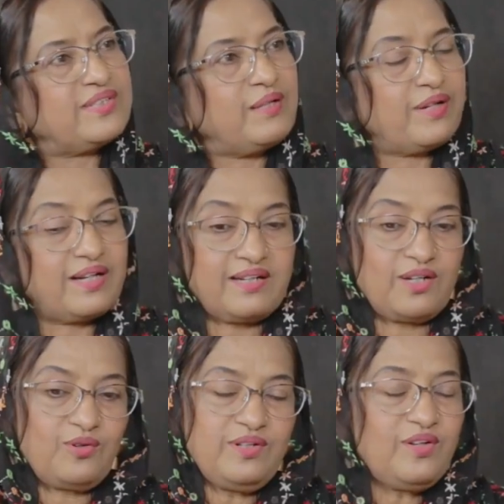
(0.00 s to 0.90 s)
उनसे मैंने कहा
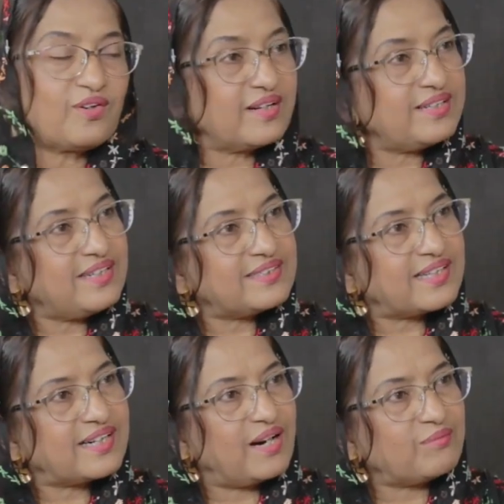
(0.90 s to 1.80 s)
देखो ये औरत है
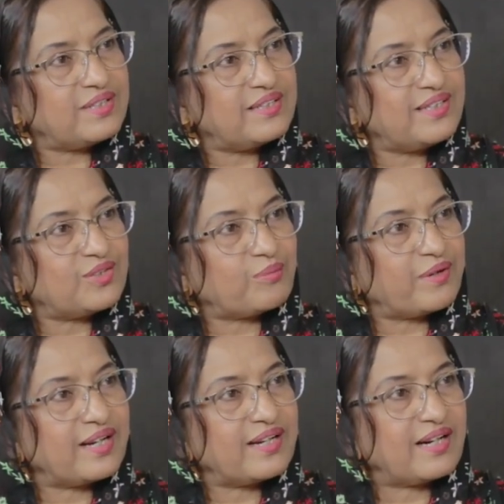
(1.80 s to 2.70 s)
ऐसा काम कर रही तो
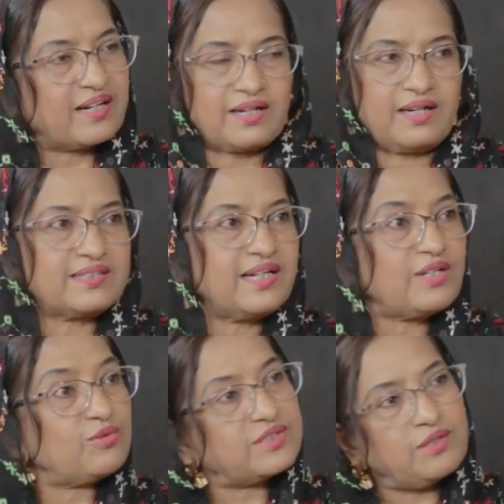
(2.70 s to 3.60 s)
मैंने हाँ। कहा कि लिख
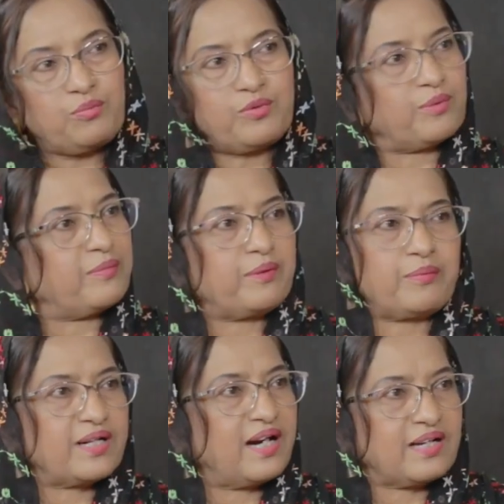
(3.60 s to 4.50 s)
सकते उसके ऊपर मैंने
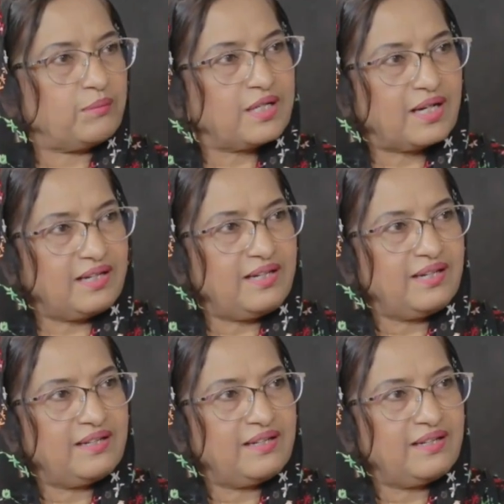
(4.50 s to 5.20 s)
फिर कहानी बना ली